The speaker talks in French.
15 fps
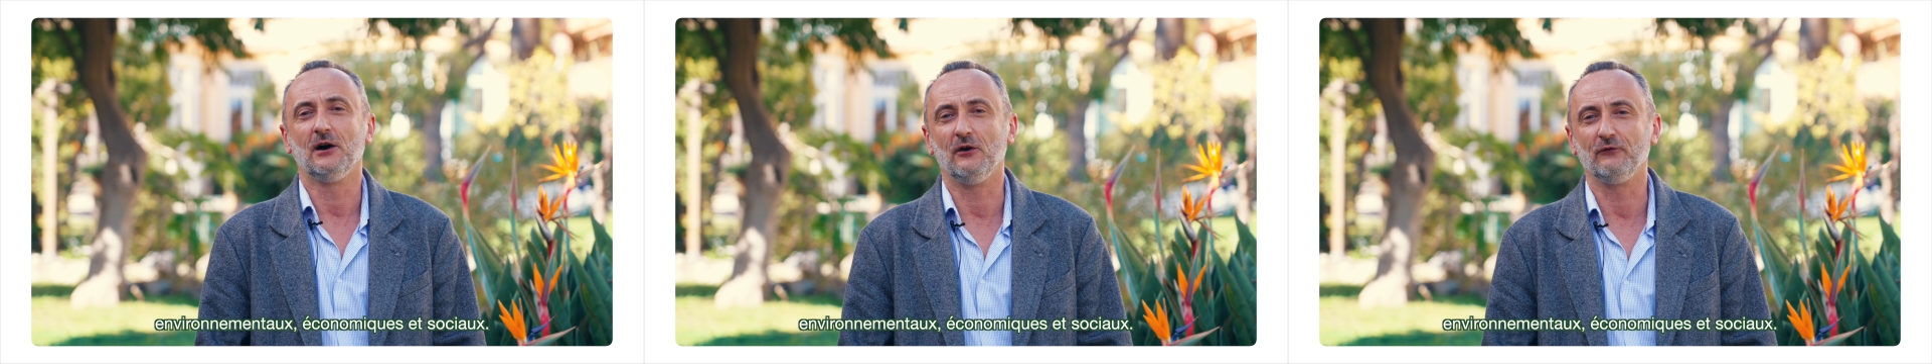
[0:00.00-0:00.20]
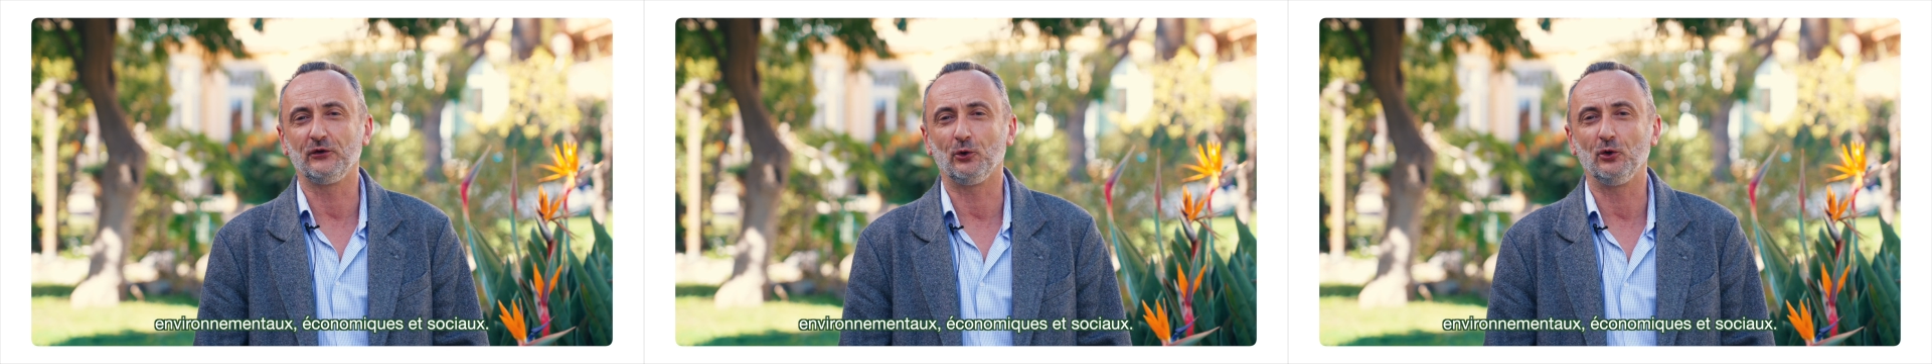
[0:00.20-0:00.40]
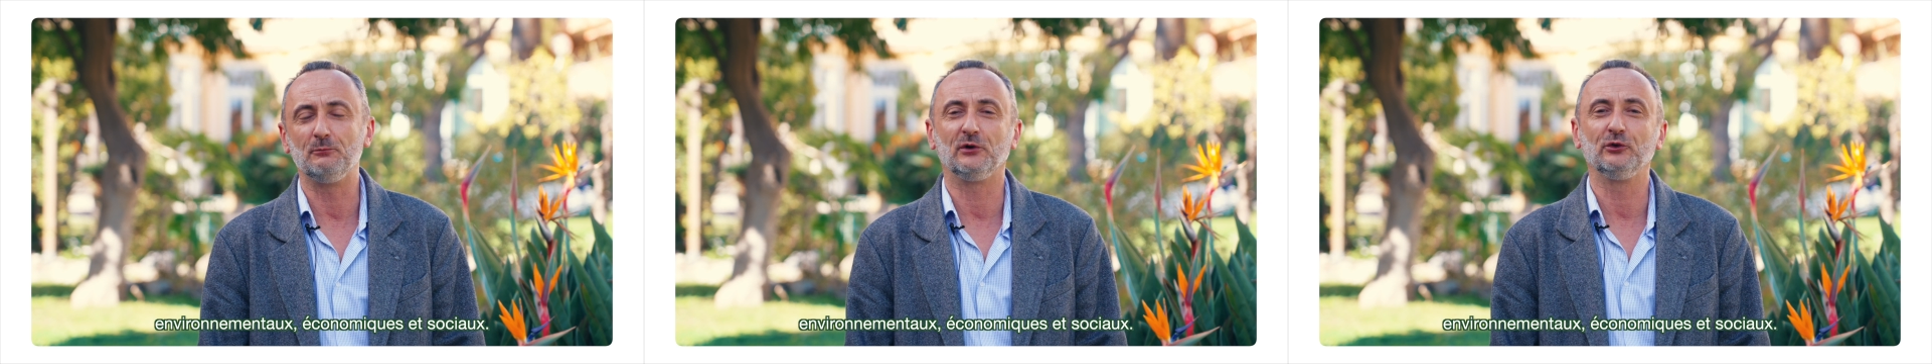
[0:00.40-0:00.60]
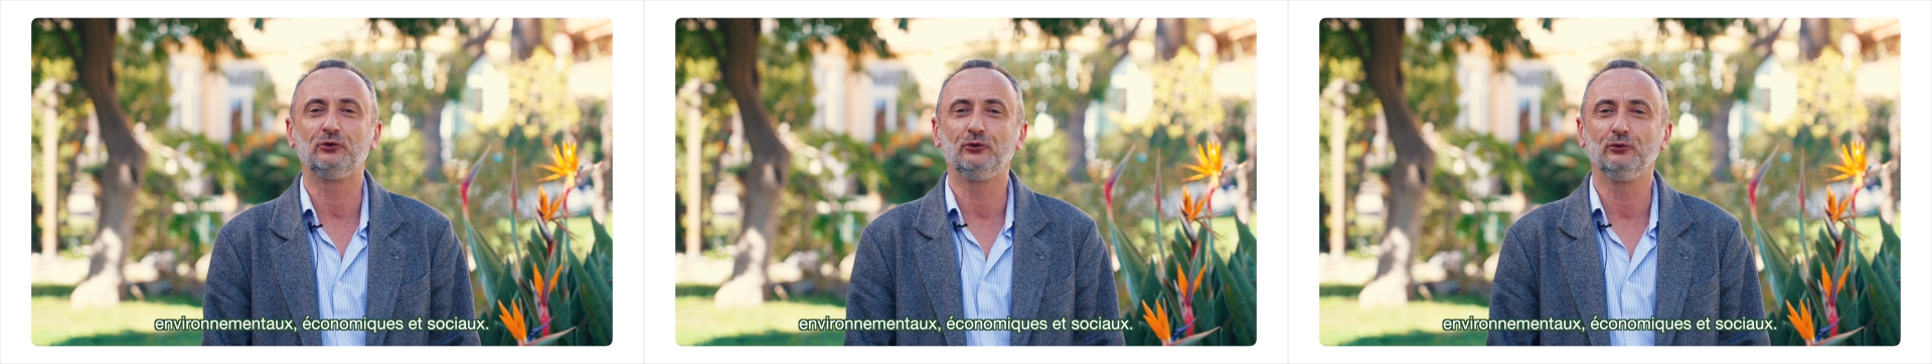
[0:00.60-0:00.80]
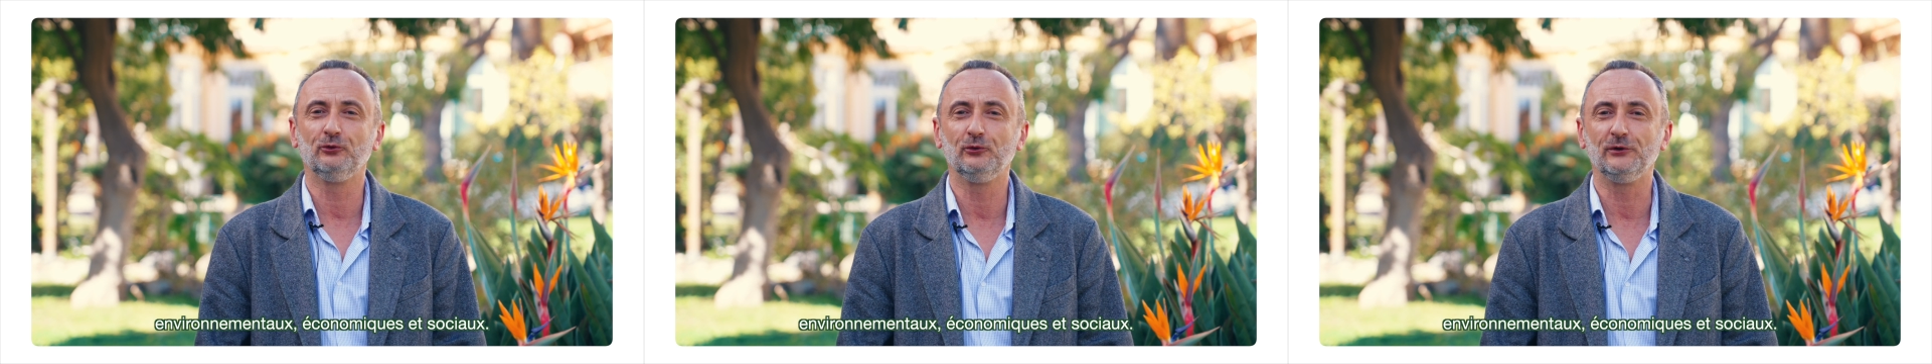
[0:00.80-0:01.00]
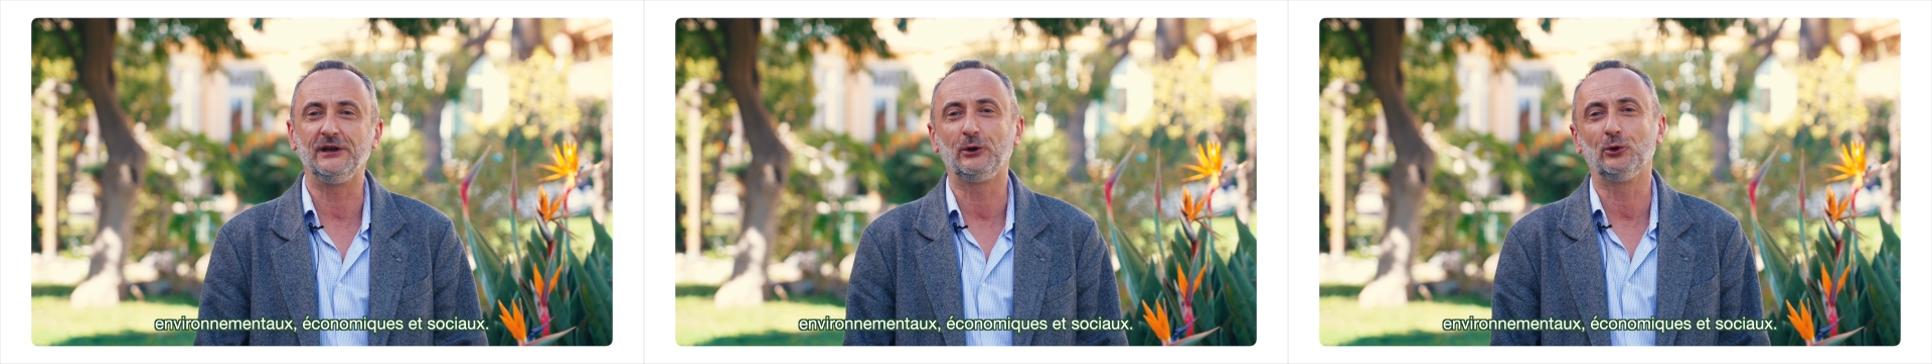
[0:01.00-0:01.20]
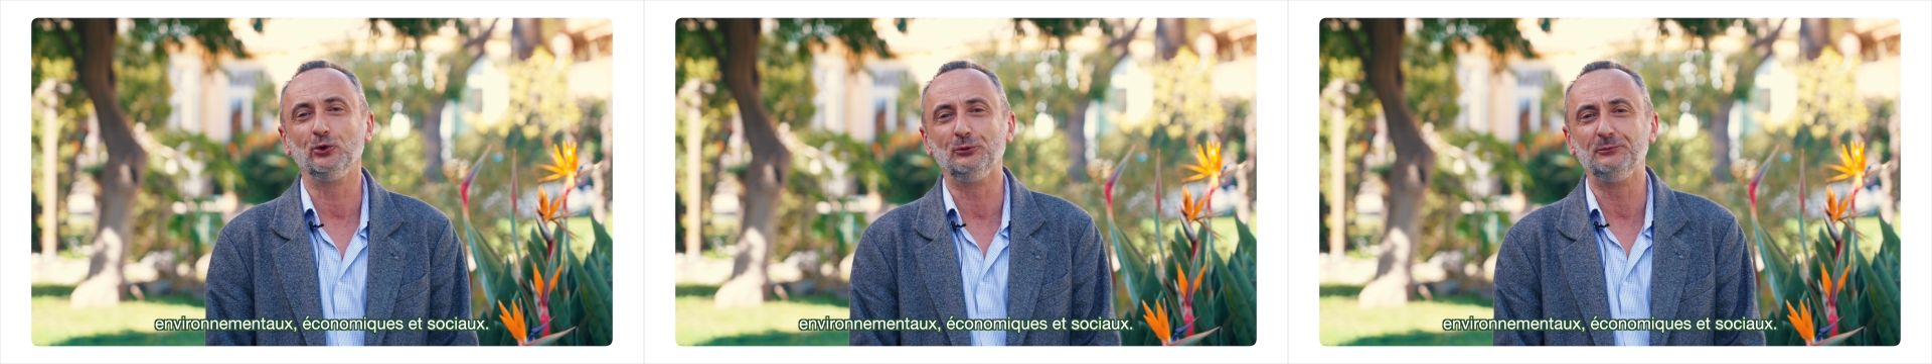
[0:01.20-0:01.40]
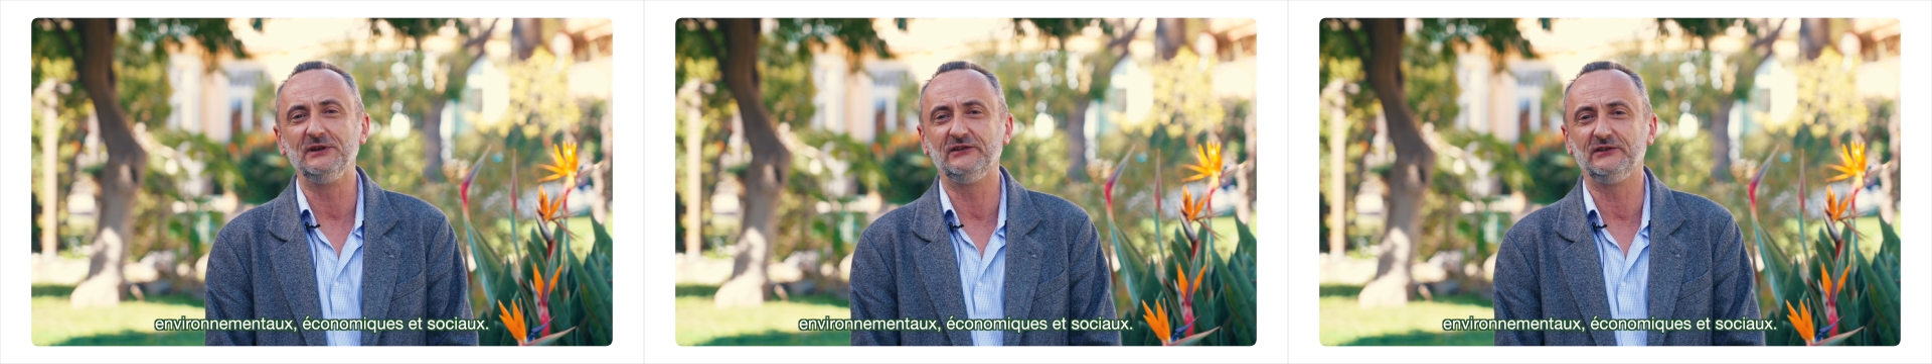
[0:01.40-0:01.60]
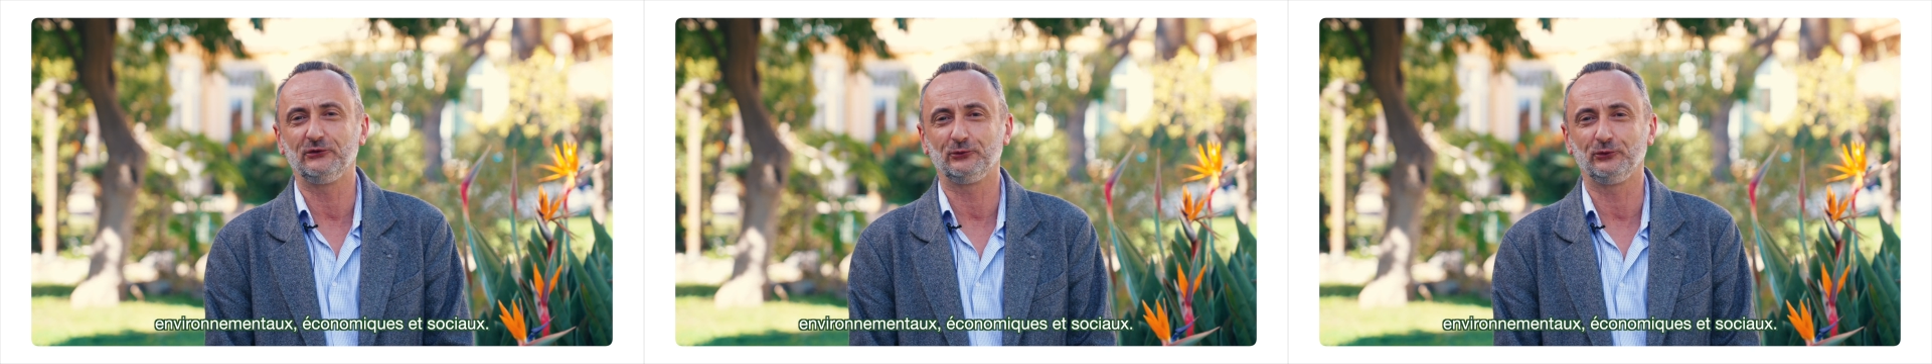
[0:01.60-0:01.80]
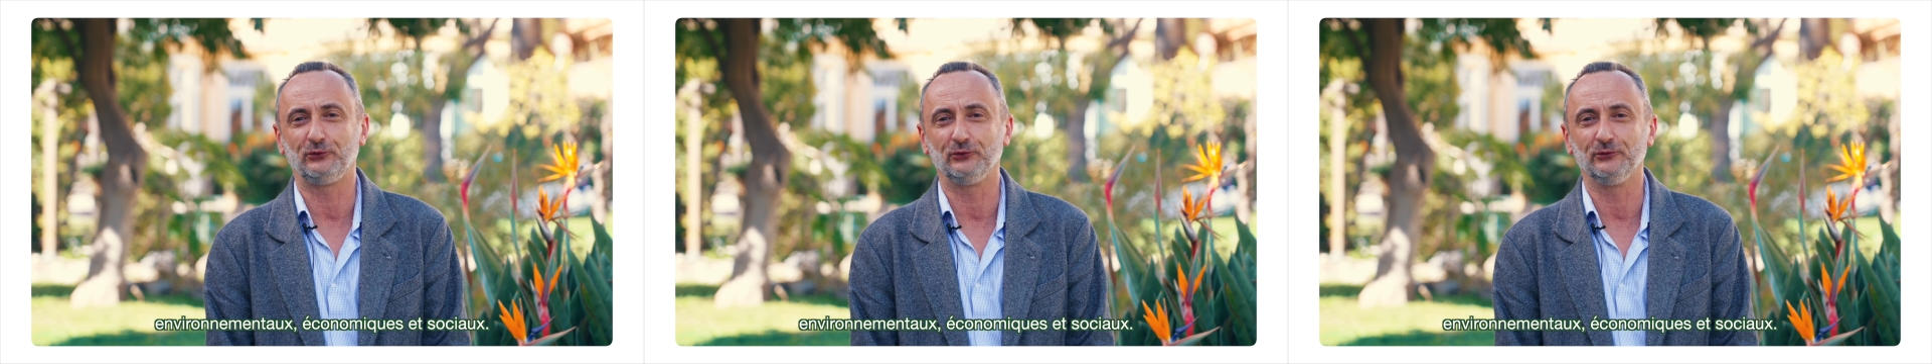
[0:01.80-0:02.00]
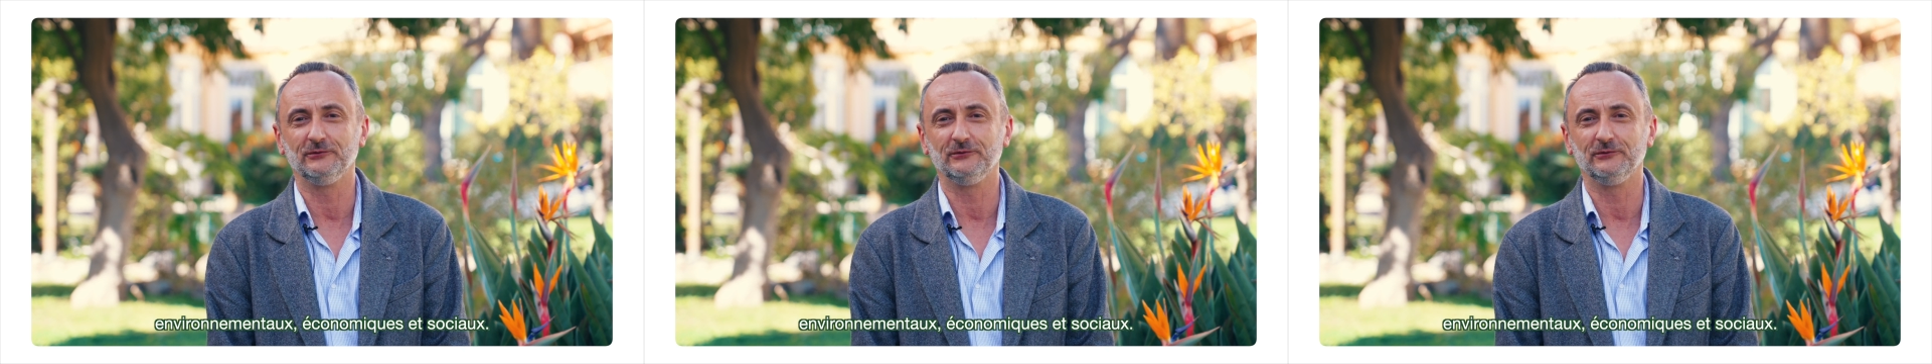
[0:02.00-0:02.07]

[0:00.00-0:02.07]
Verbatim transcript: environnementaux, économiques et sociaux.